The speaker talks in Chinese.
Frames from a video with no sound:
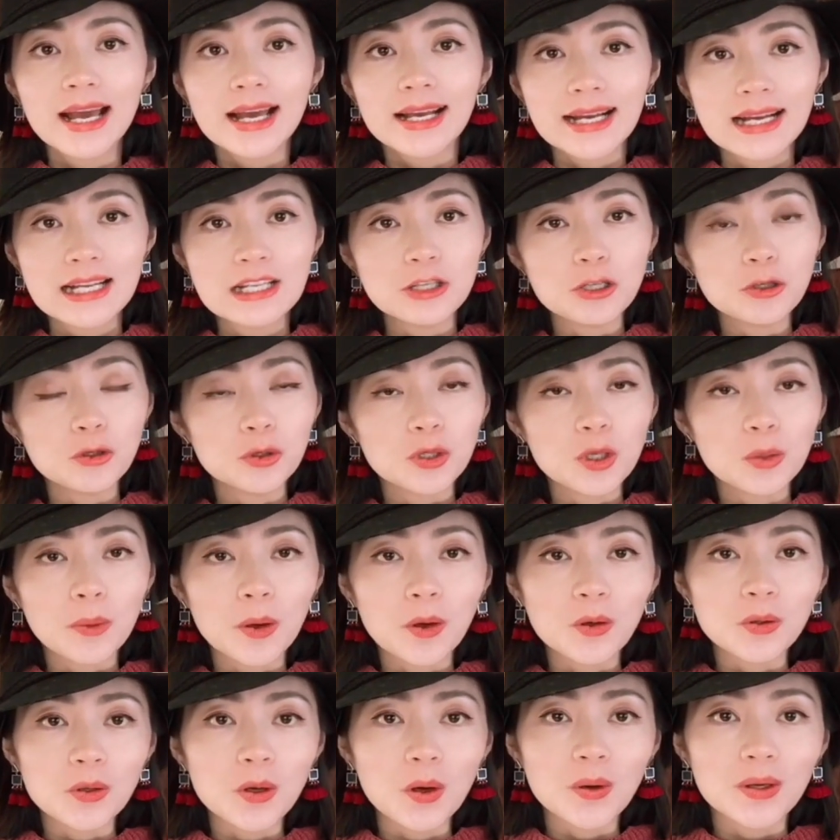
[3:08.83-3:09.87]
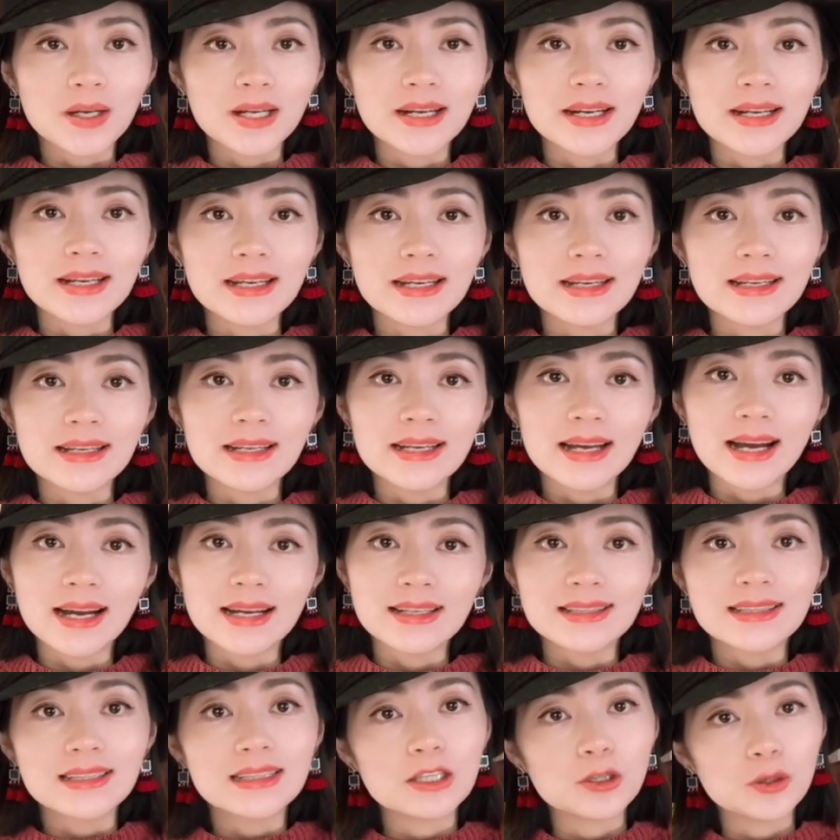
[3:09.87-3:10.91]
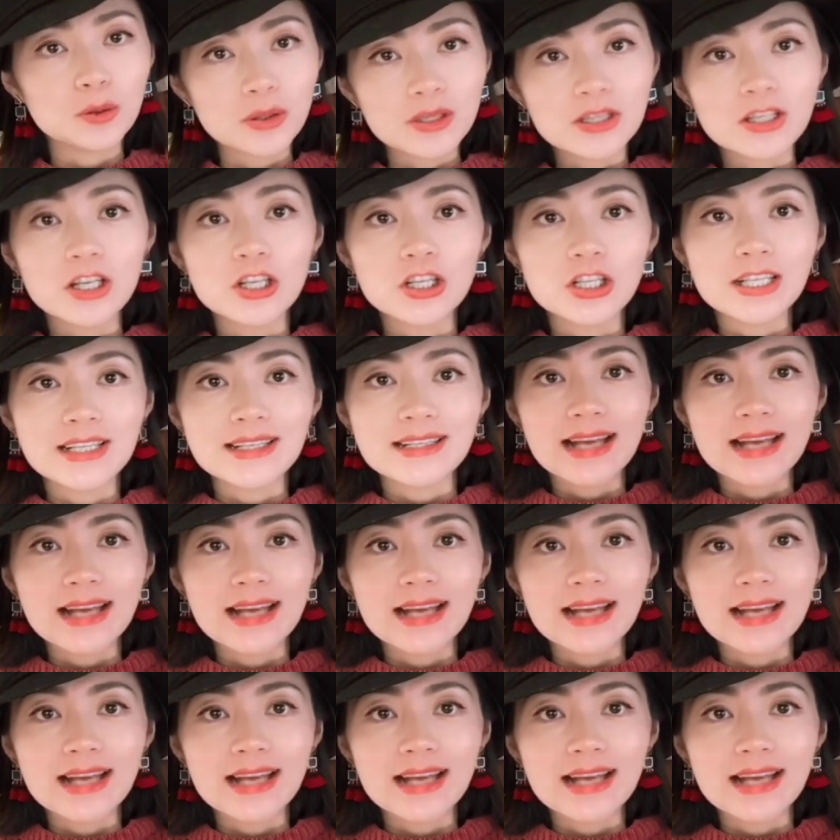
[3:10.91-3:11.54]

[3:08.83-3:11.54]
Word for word: 感兴趣的朋友可以啊、呃、自己去 search 一